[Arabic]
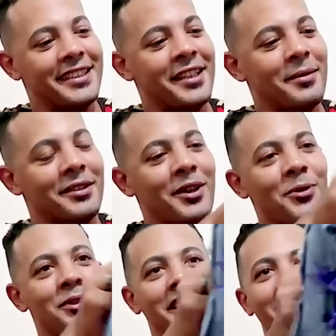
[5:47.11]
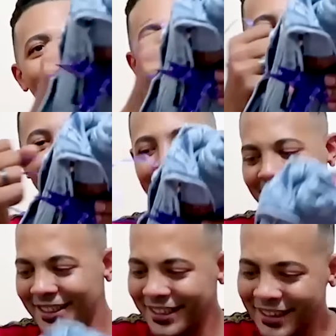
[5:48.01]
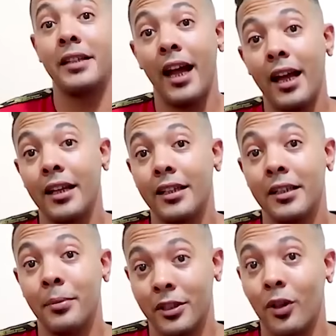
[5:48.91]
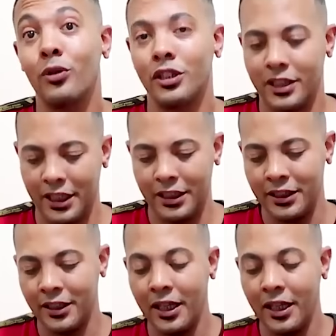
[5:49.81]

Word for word: ده بنطلون تاني ده البنطلون التاني